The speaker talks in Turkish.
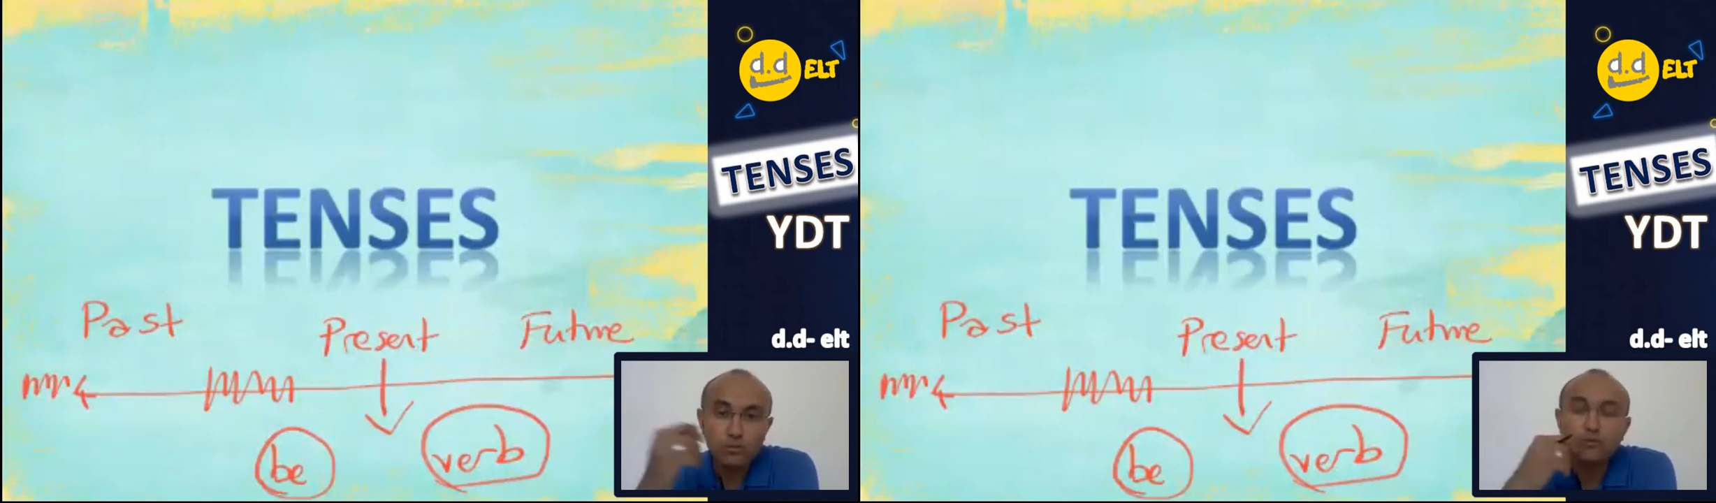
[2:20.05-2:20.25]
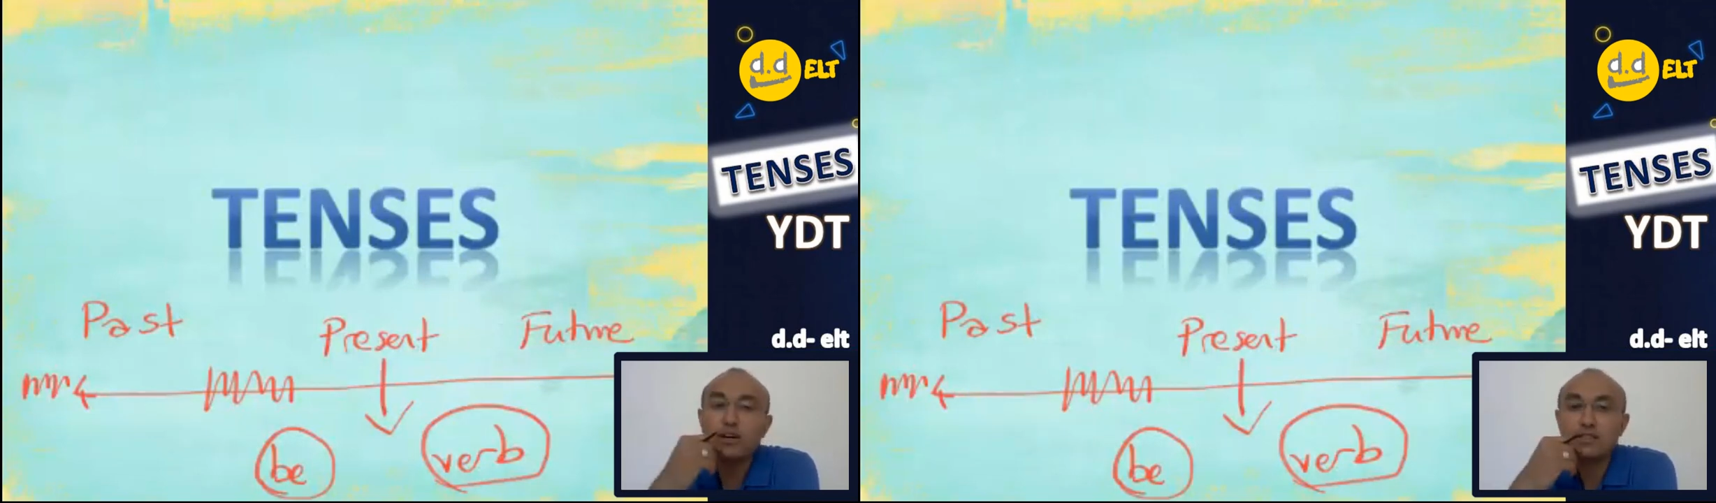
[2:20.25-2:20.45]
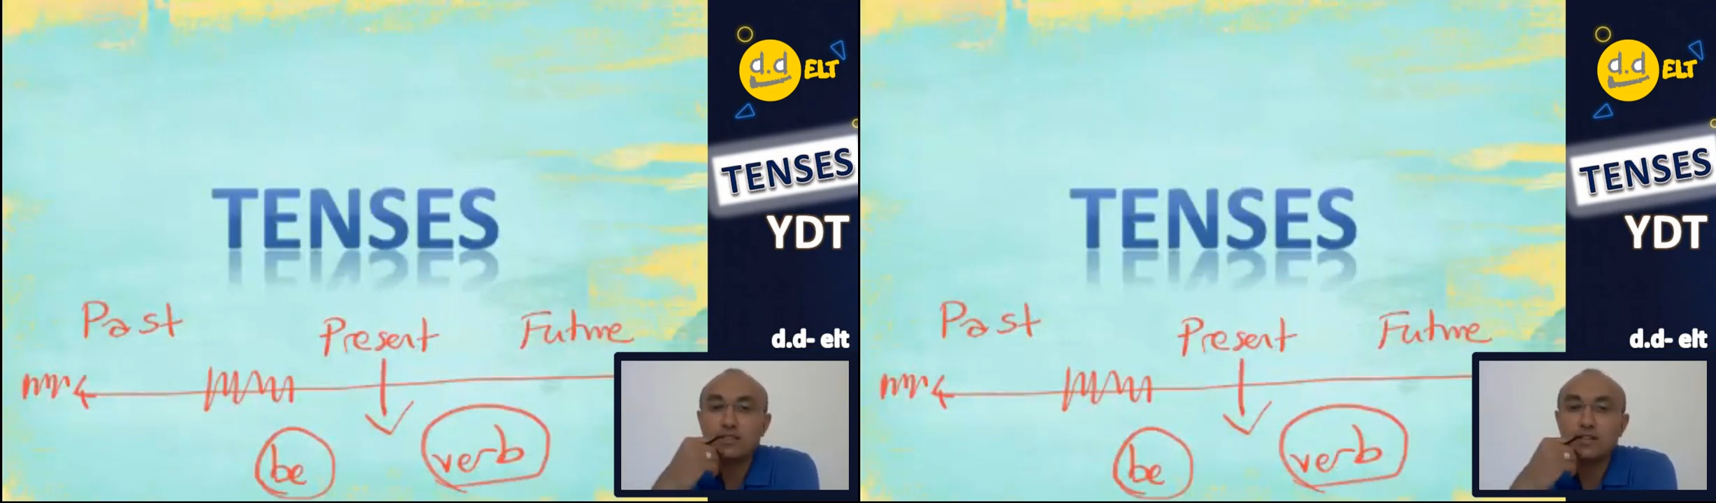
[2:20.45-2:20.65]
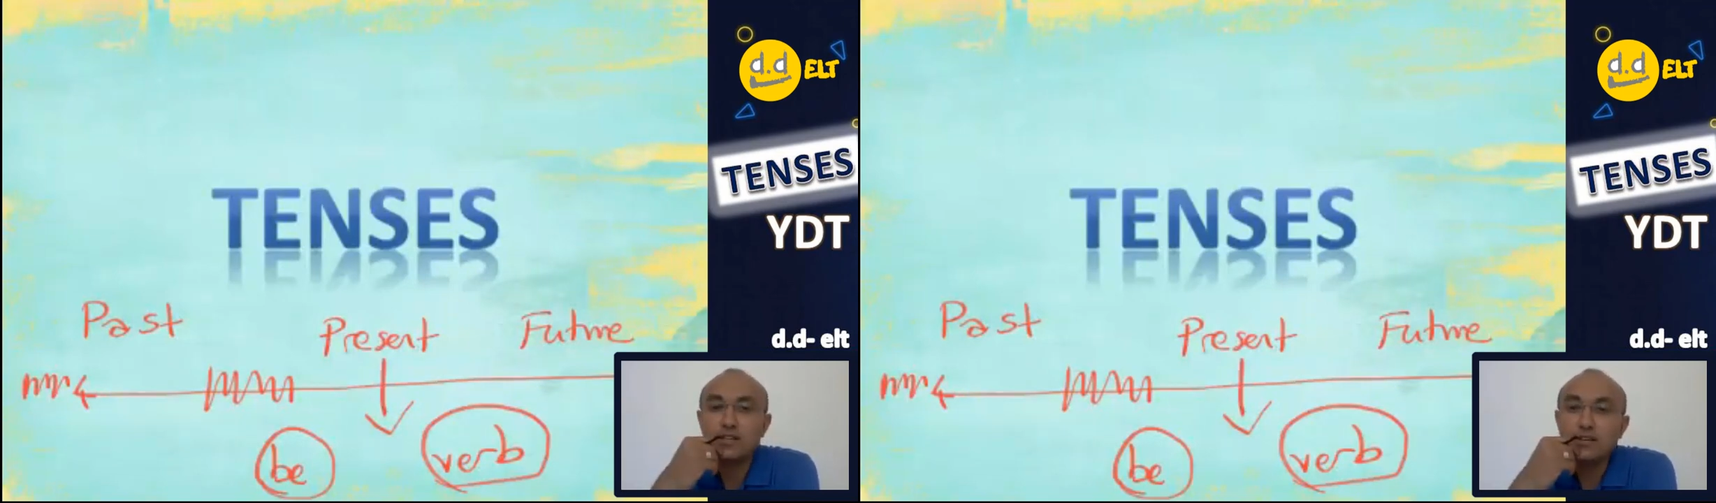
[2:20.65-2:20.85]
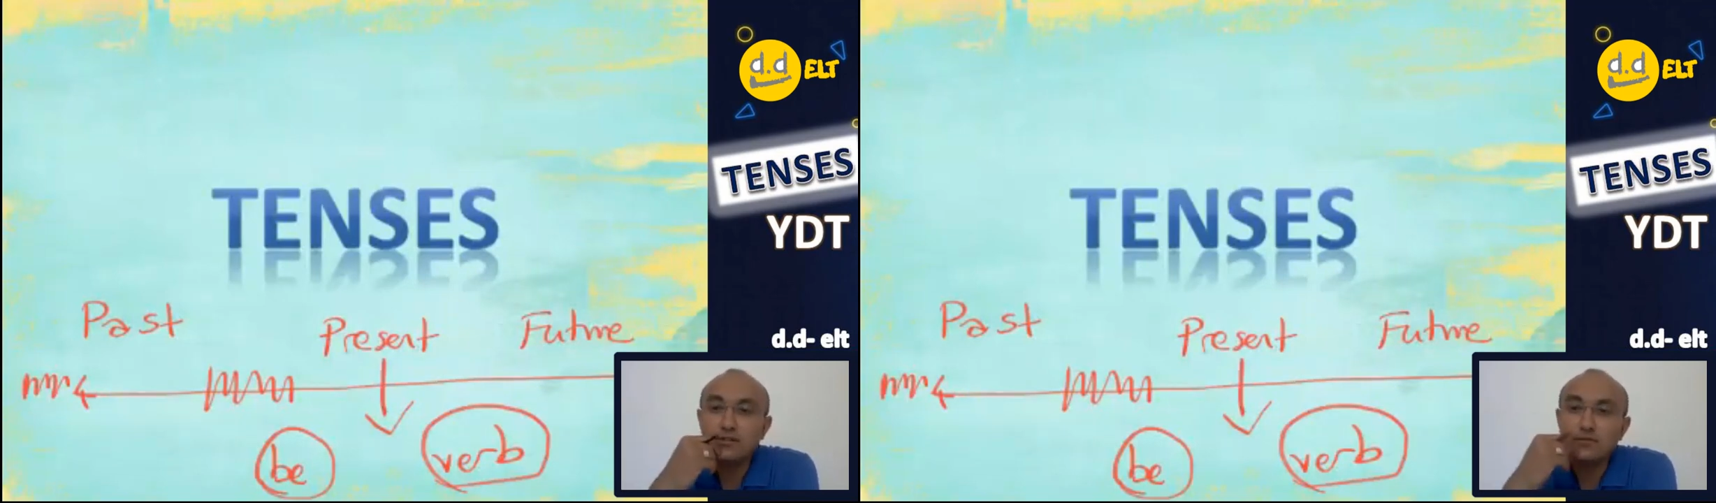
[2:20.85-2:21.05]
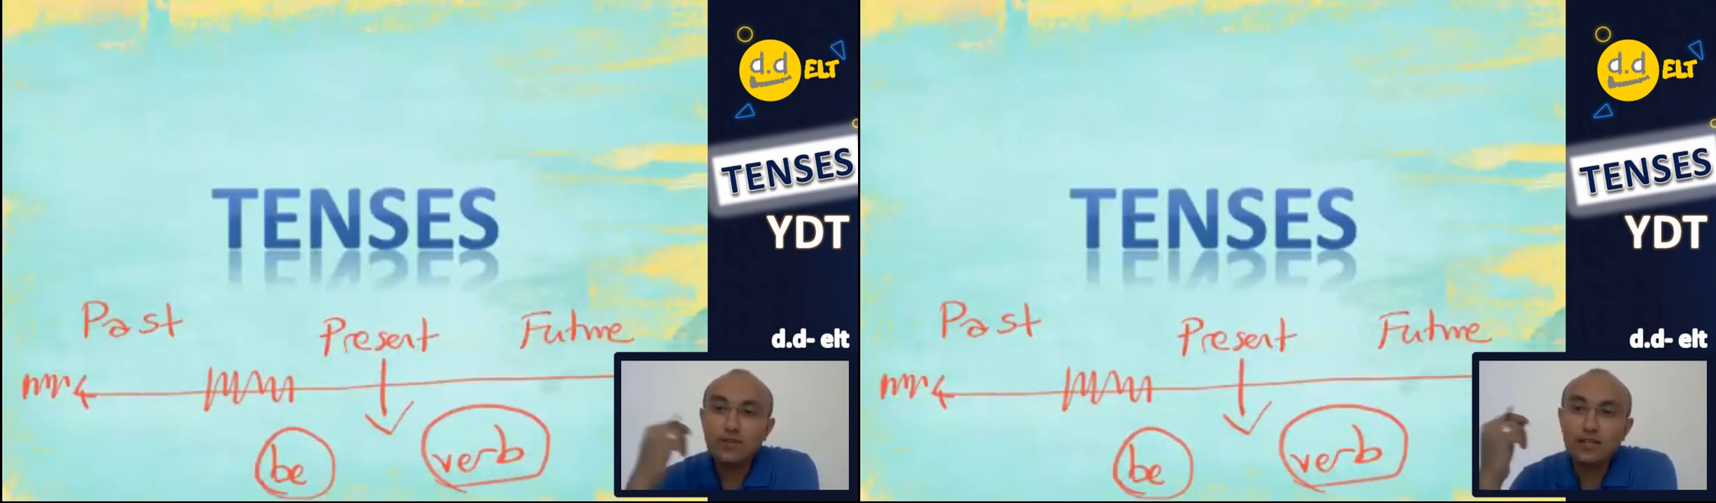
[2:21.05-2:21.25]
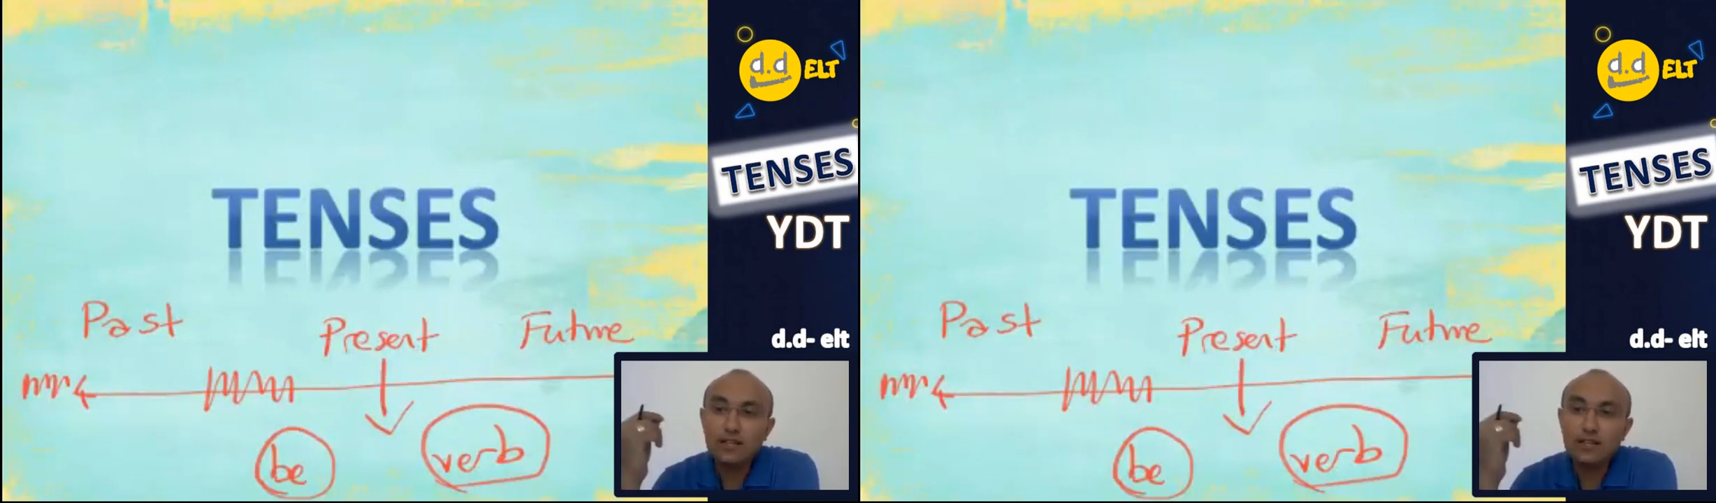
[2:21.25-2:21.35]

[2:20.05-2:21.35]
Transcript: kullanımı var zaten.